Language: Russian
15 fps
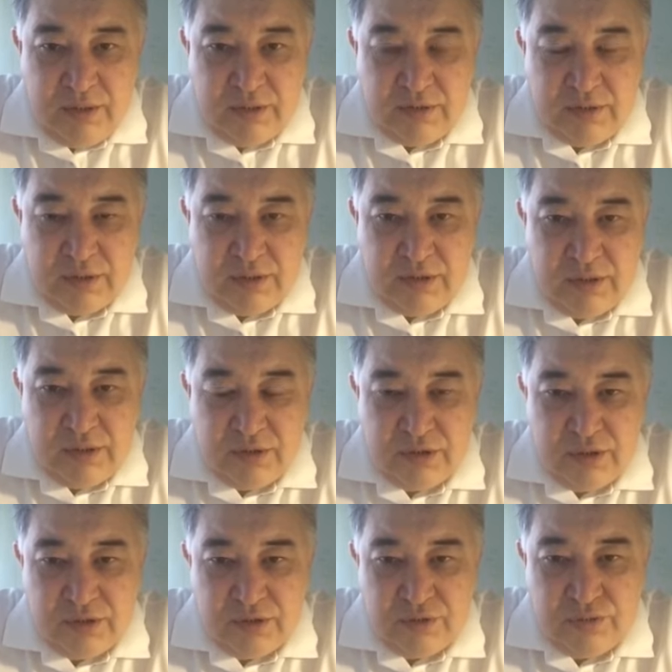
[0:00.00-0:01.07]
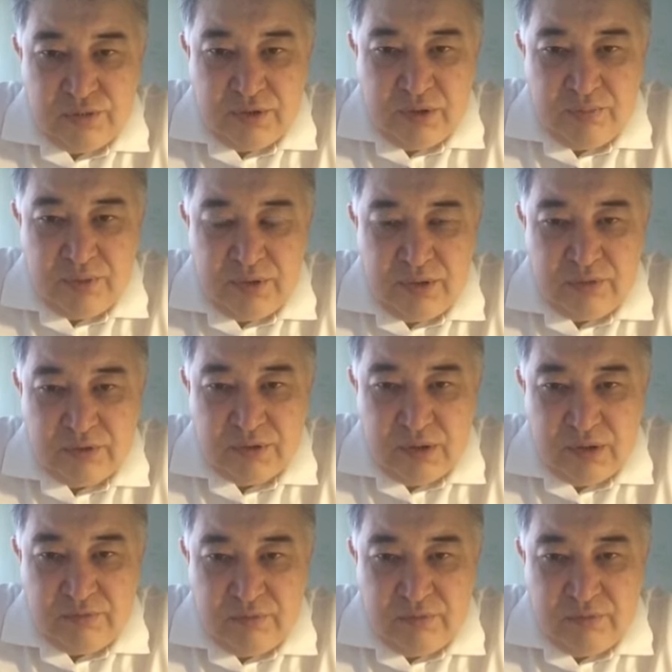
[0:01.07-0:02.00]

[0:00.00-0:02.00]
За истекшие сутки прирост, как